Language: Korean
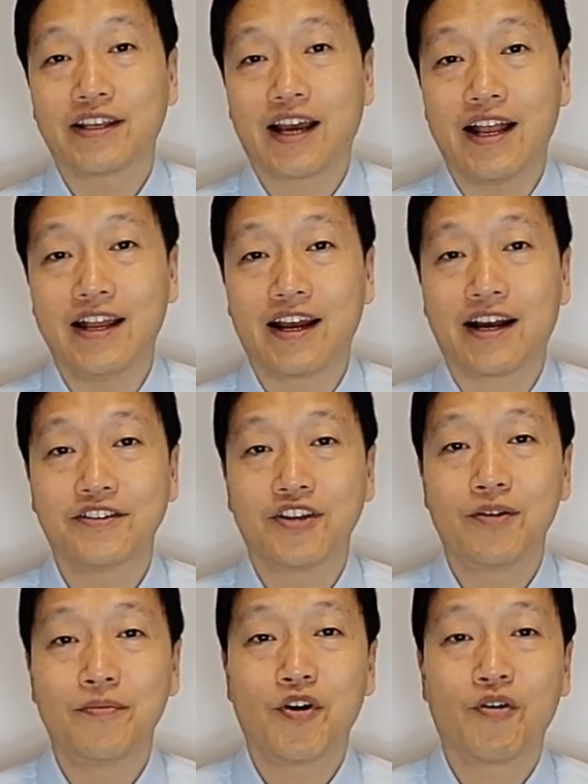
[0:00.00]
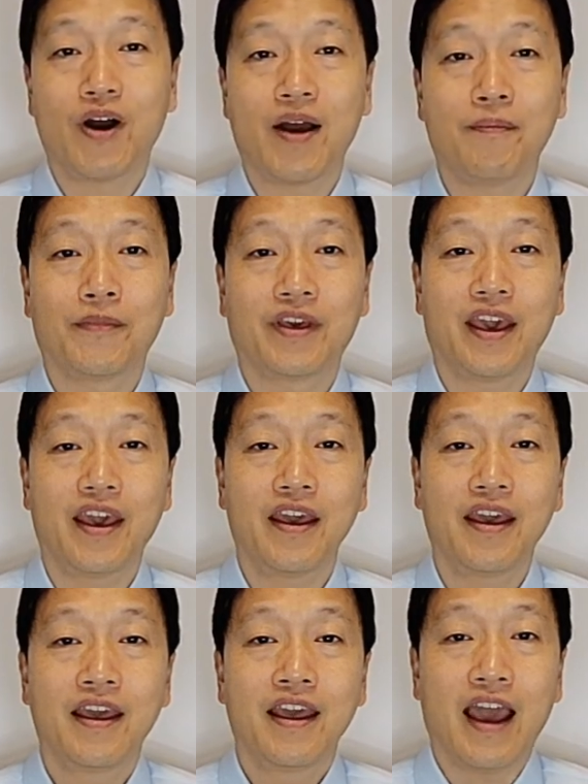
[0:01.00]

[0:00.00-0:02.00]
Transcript: 간략한 설명과 함께